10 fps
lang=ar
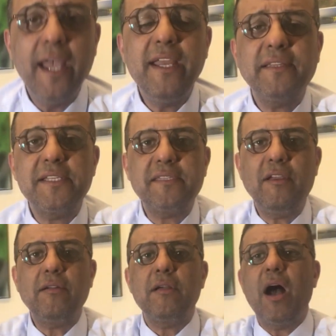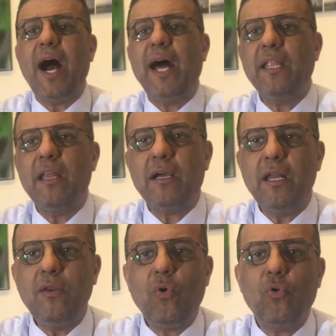هي تستحق على
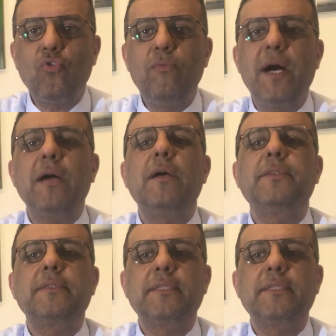الاقل عقوبه قد